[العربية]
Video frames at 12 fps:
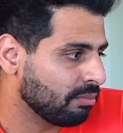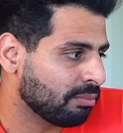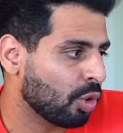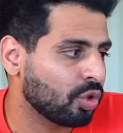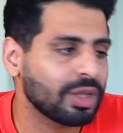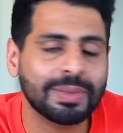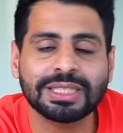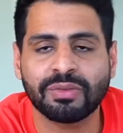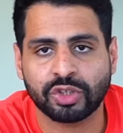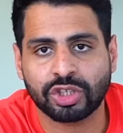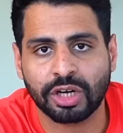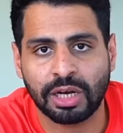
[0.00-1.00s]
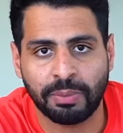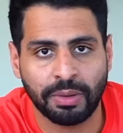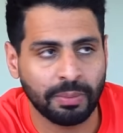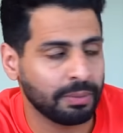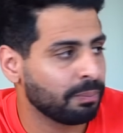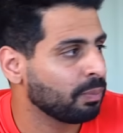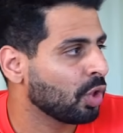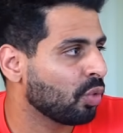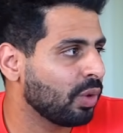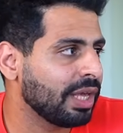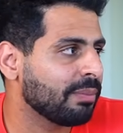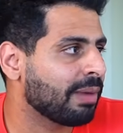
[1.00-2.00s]
موجوده بس في اشتراك البريميوم
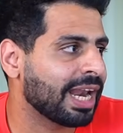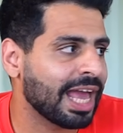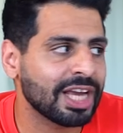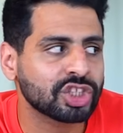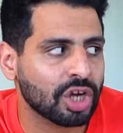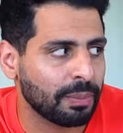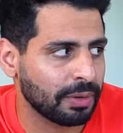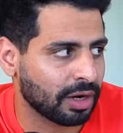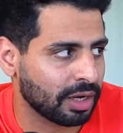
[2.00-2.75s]
وما عليهاش كوبي